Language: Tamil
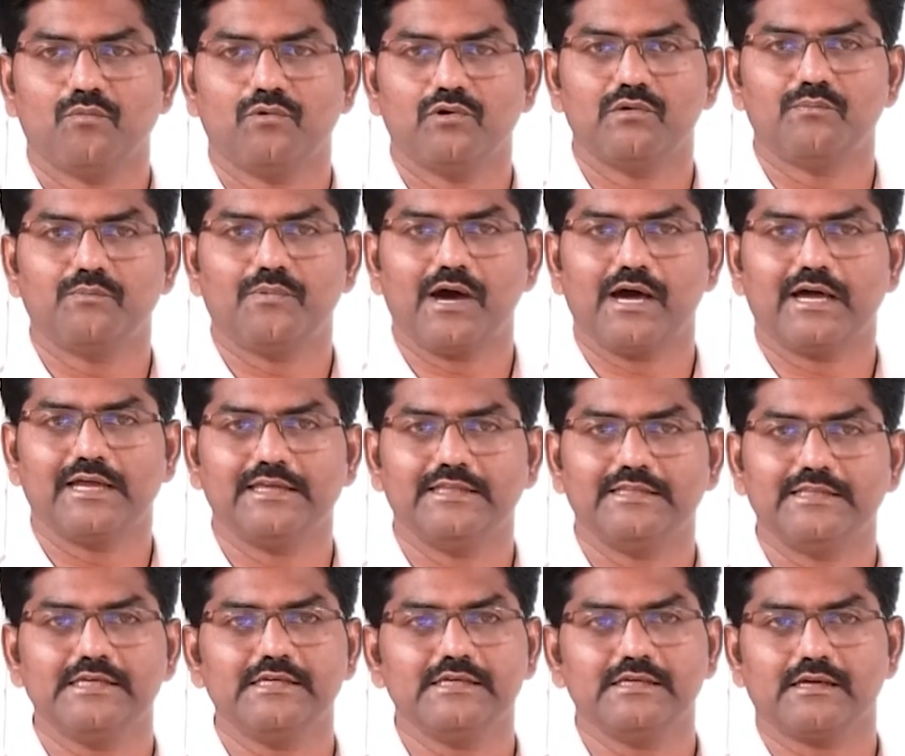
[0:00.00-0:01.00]
பொறுப்பாக
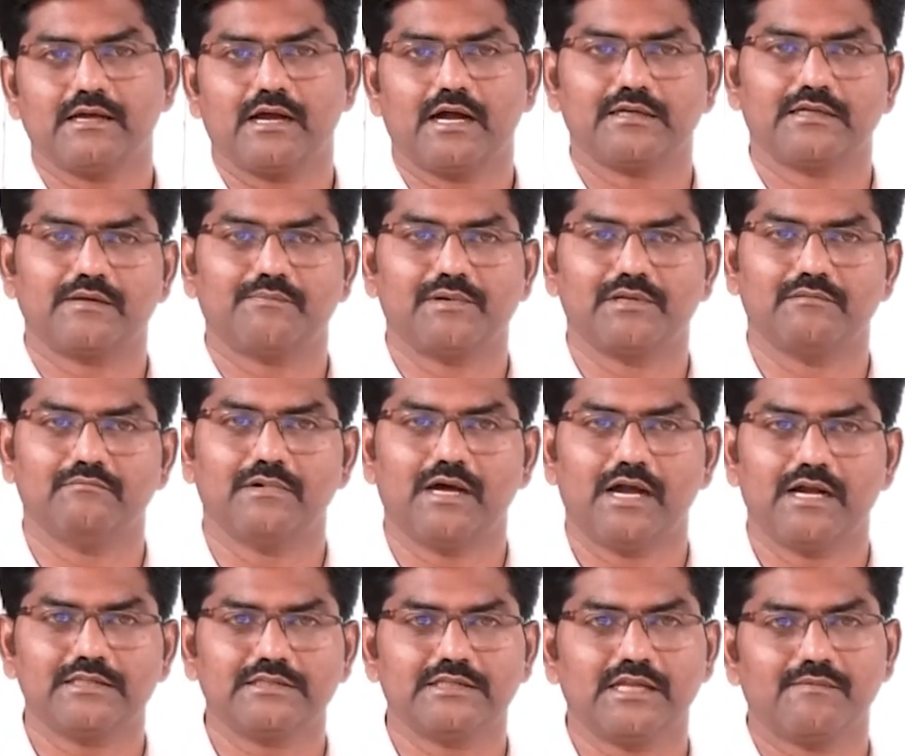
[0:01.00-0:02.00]
இது காட்டப்படும்
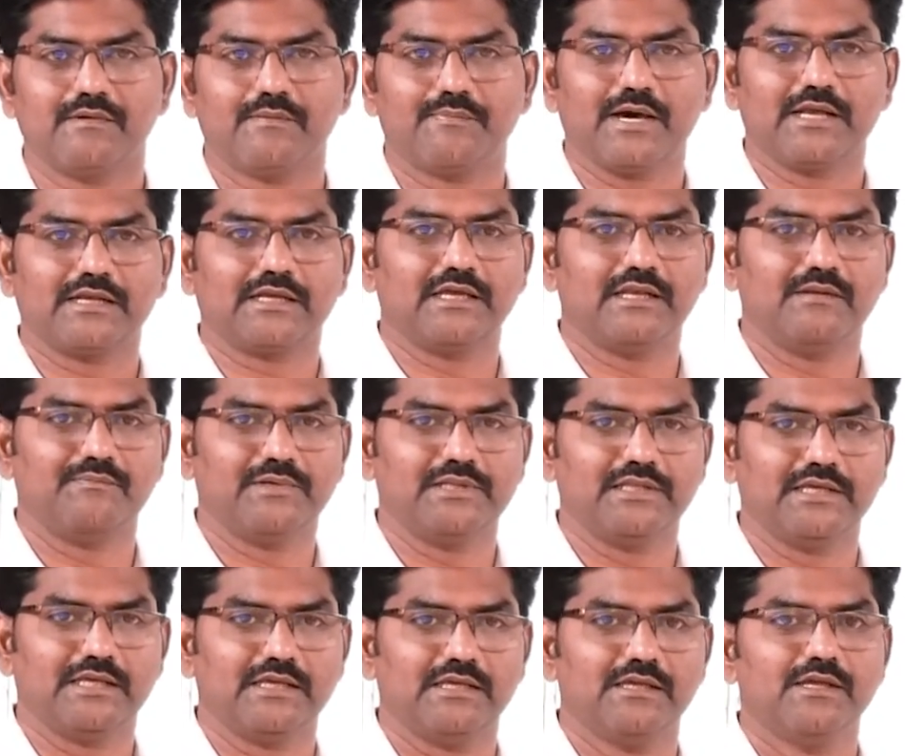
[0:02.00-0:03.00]
அடுத்து நம்ம பார்க்க
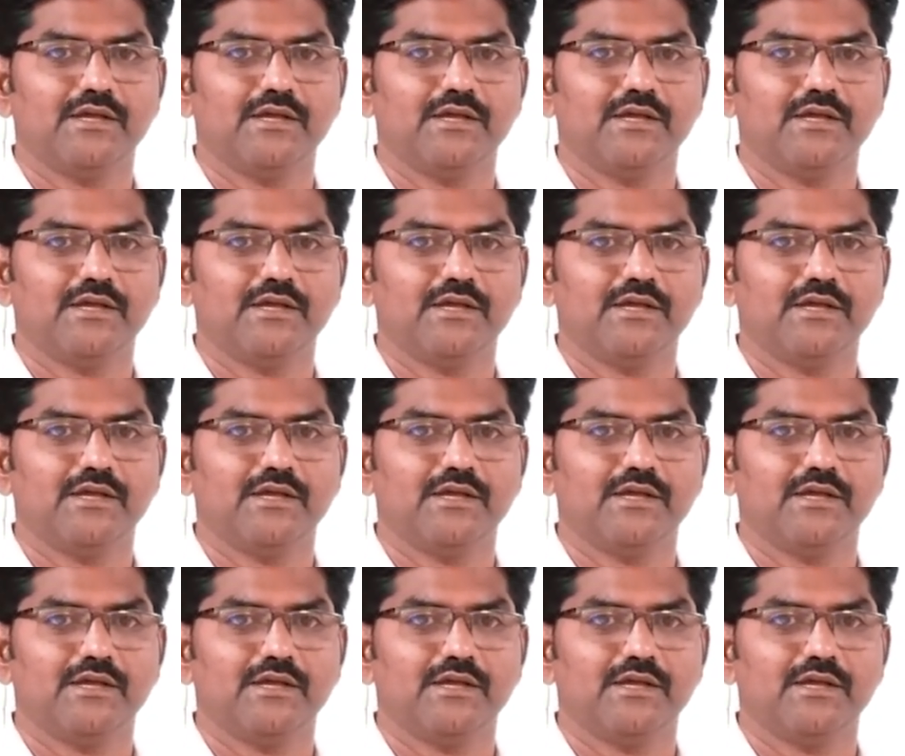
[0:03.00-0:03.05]
இருப்பது